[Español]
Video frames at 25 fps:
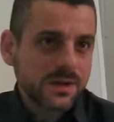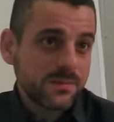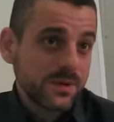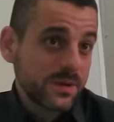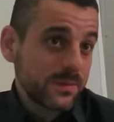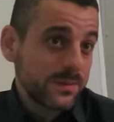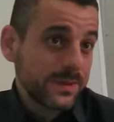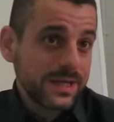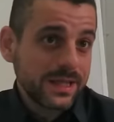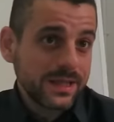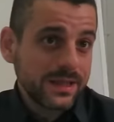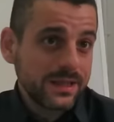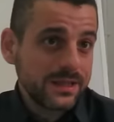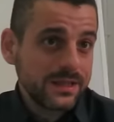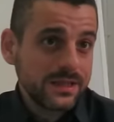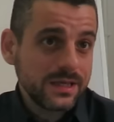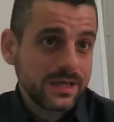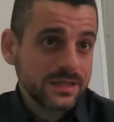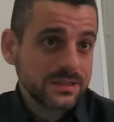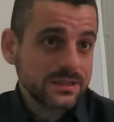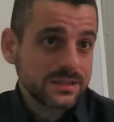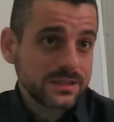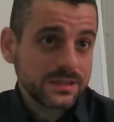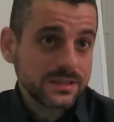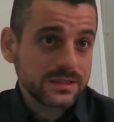La primera de
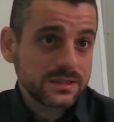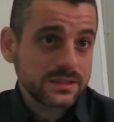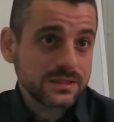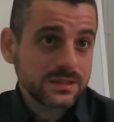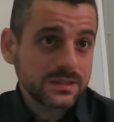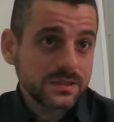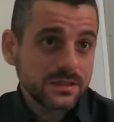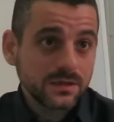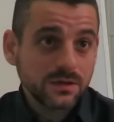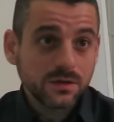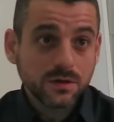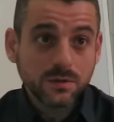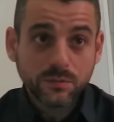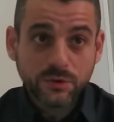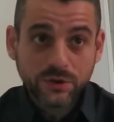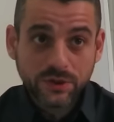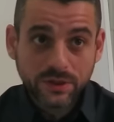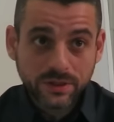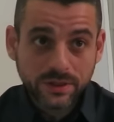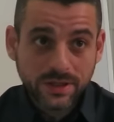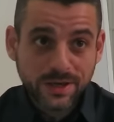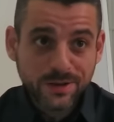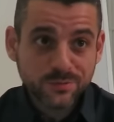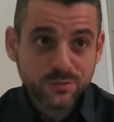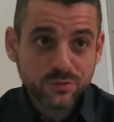ellas es, como
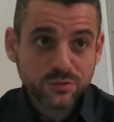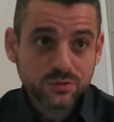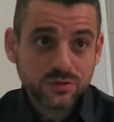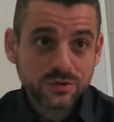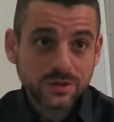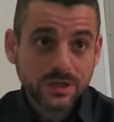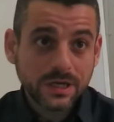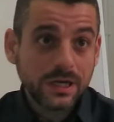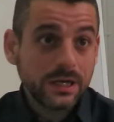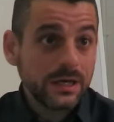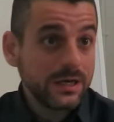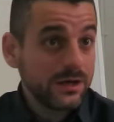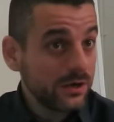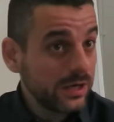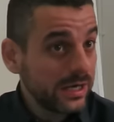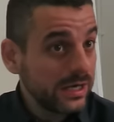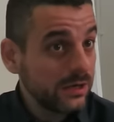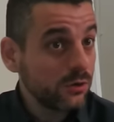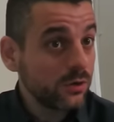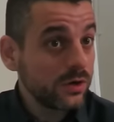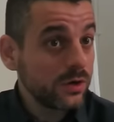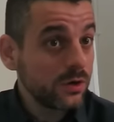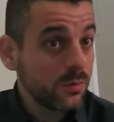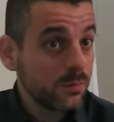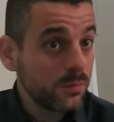decíamos,
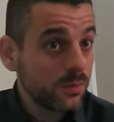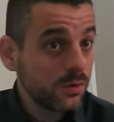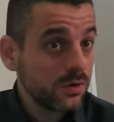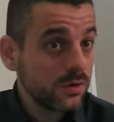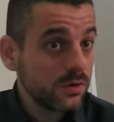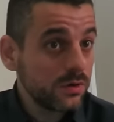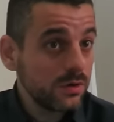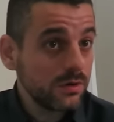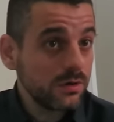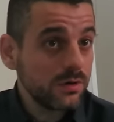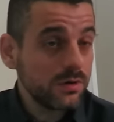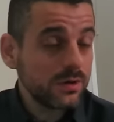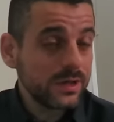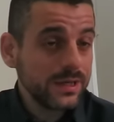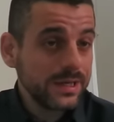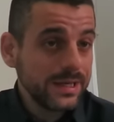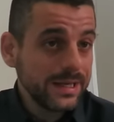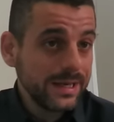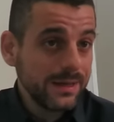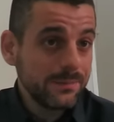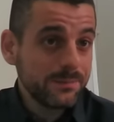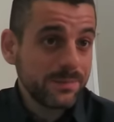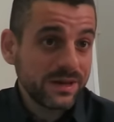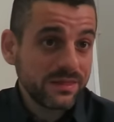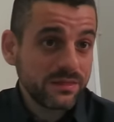el oligopolio
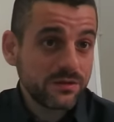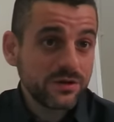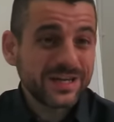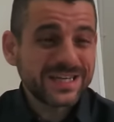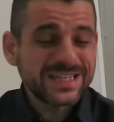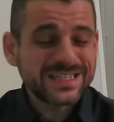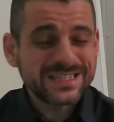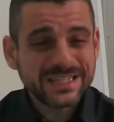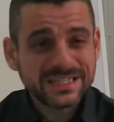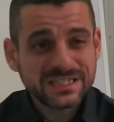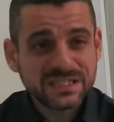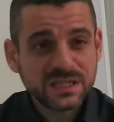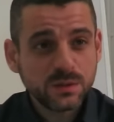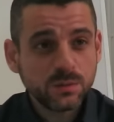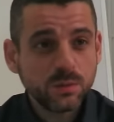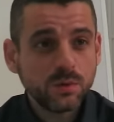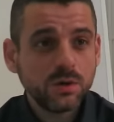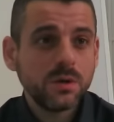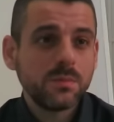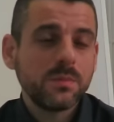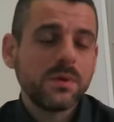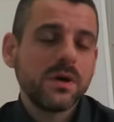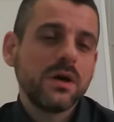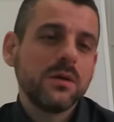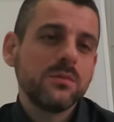y el precio
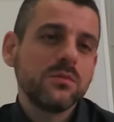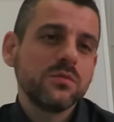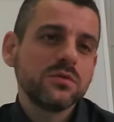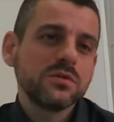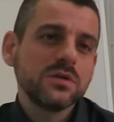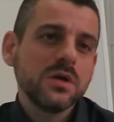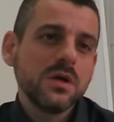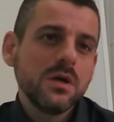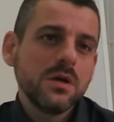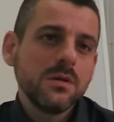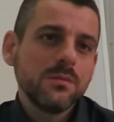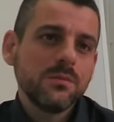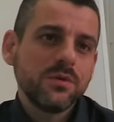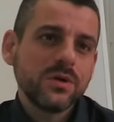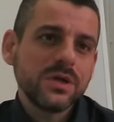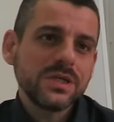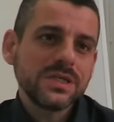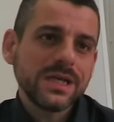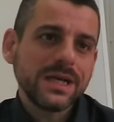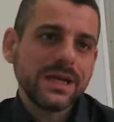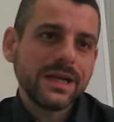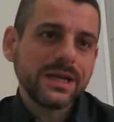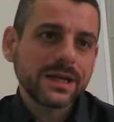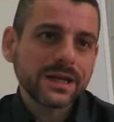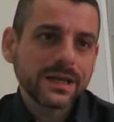excesivo que pagamos por
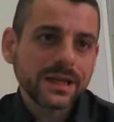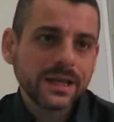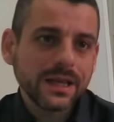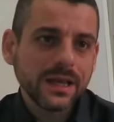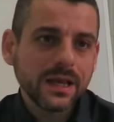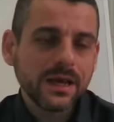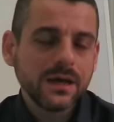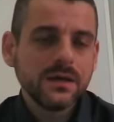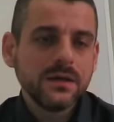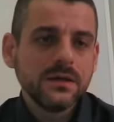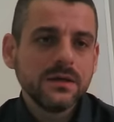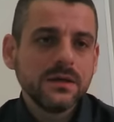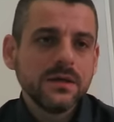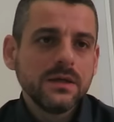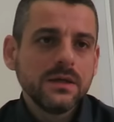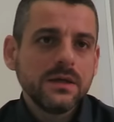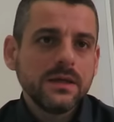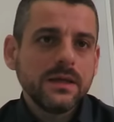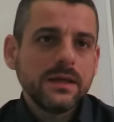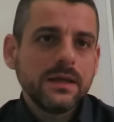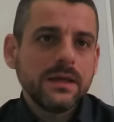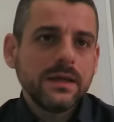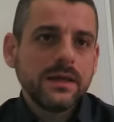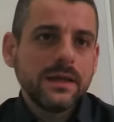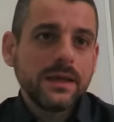esa energía.
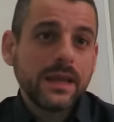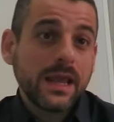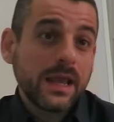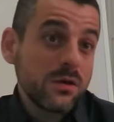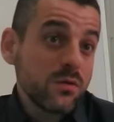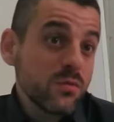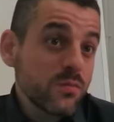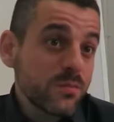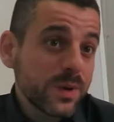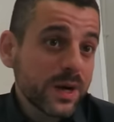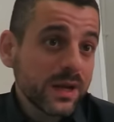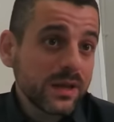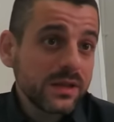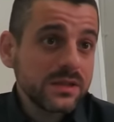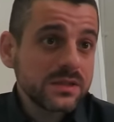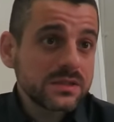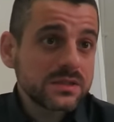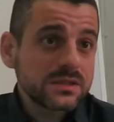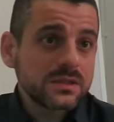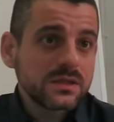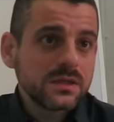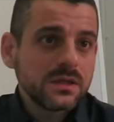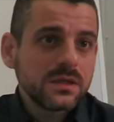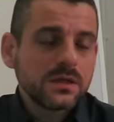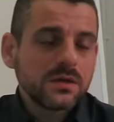en un
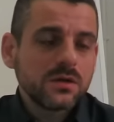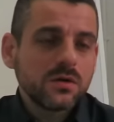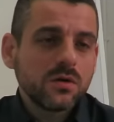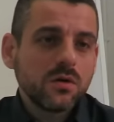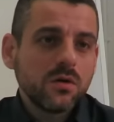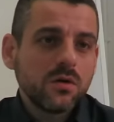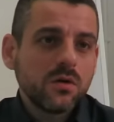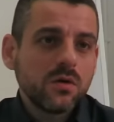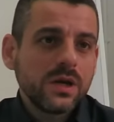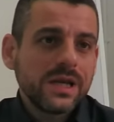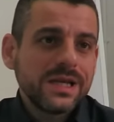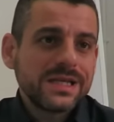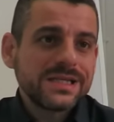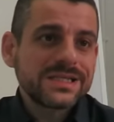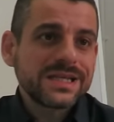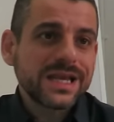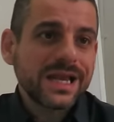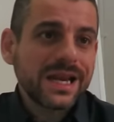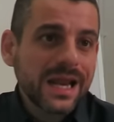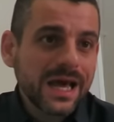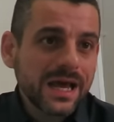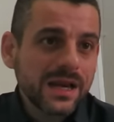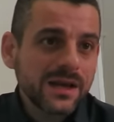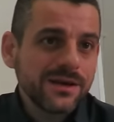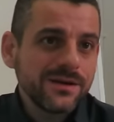país con el
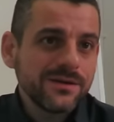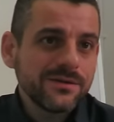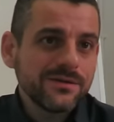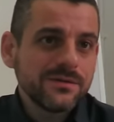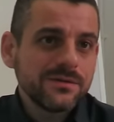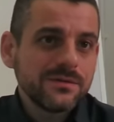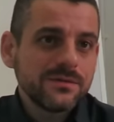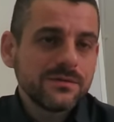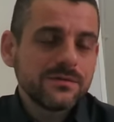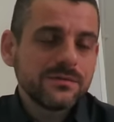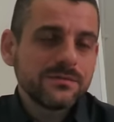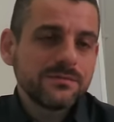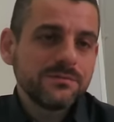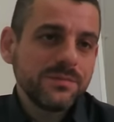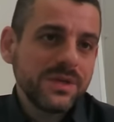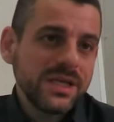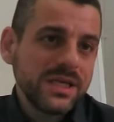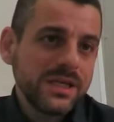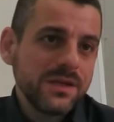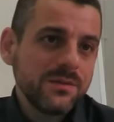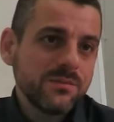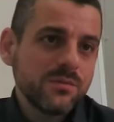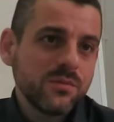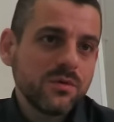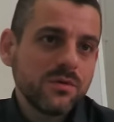salario
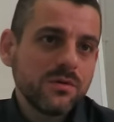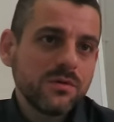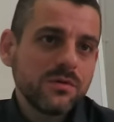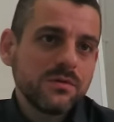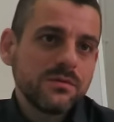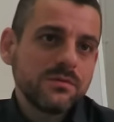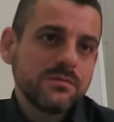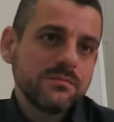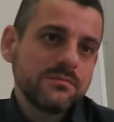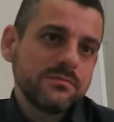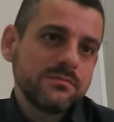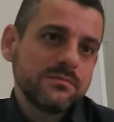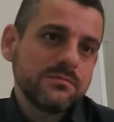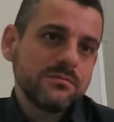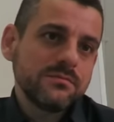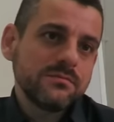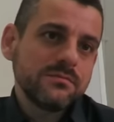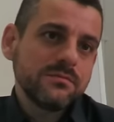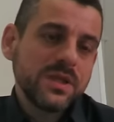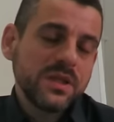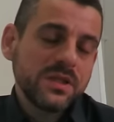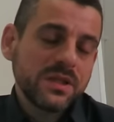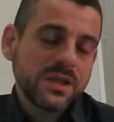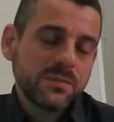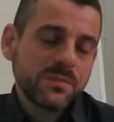mínimo
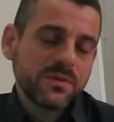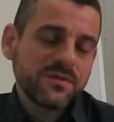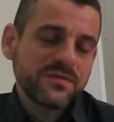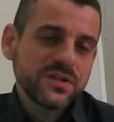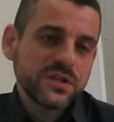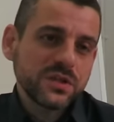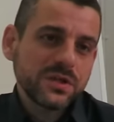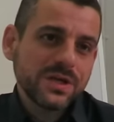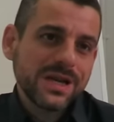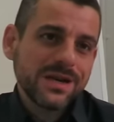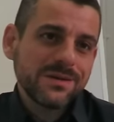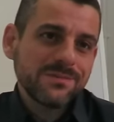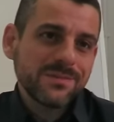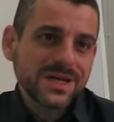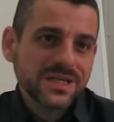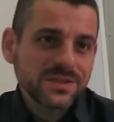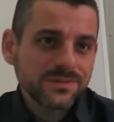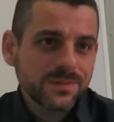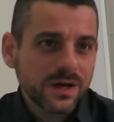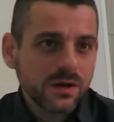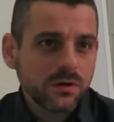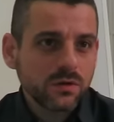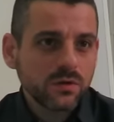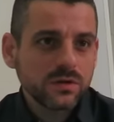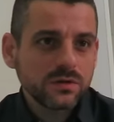Mm, interprofesional
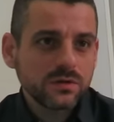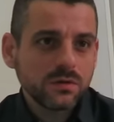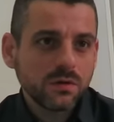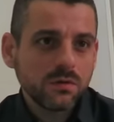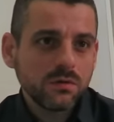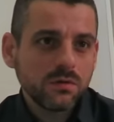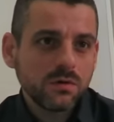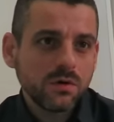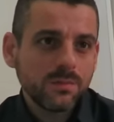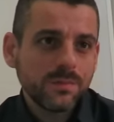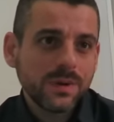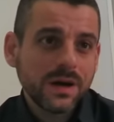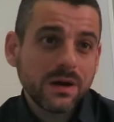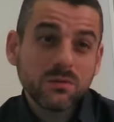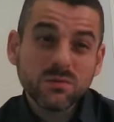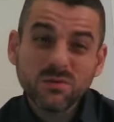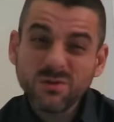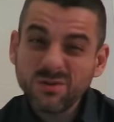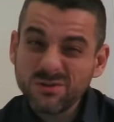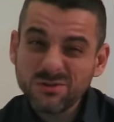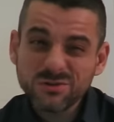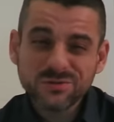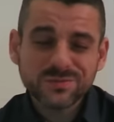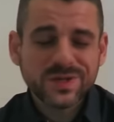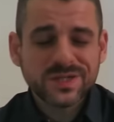más bajo de toda Europa,
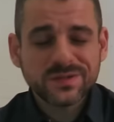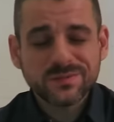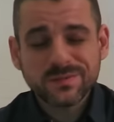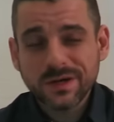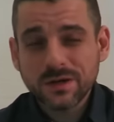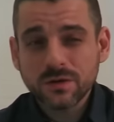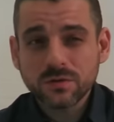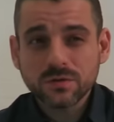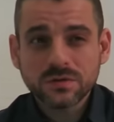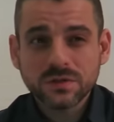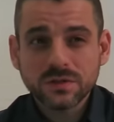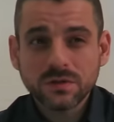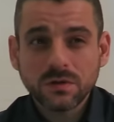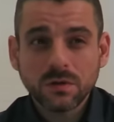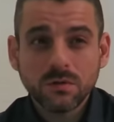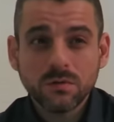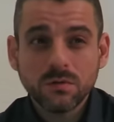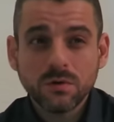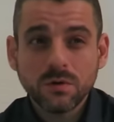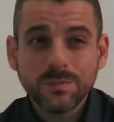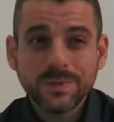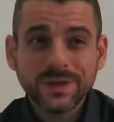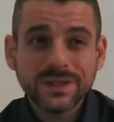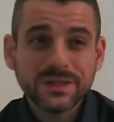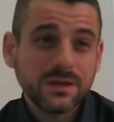uno de los más bajos de toda
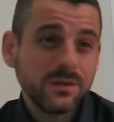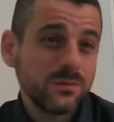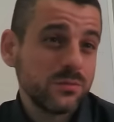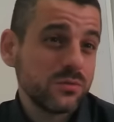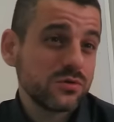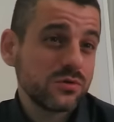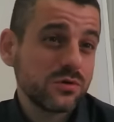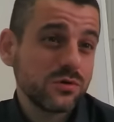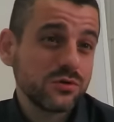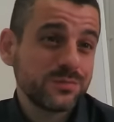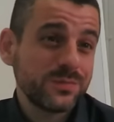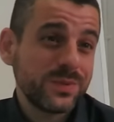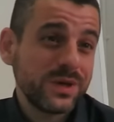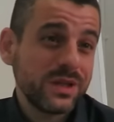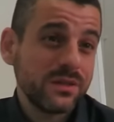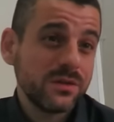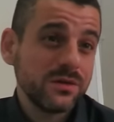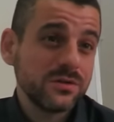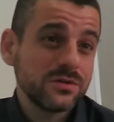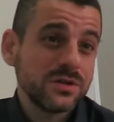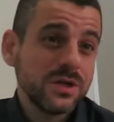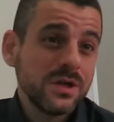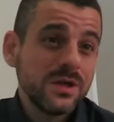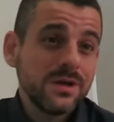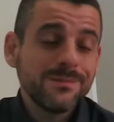Europa, tenemos los
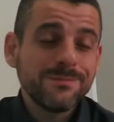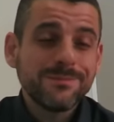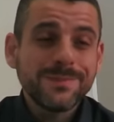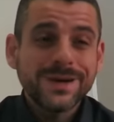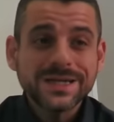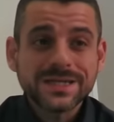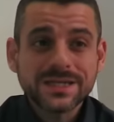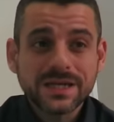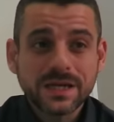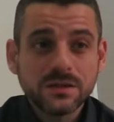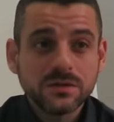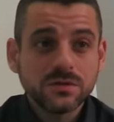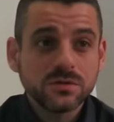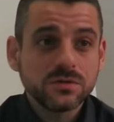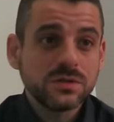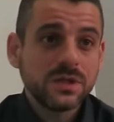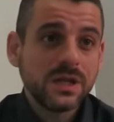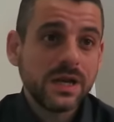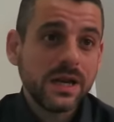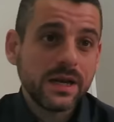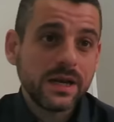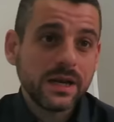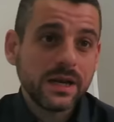precios más altos de la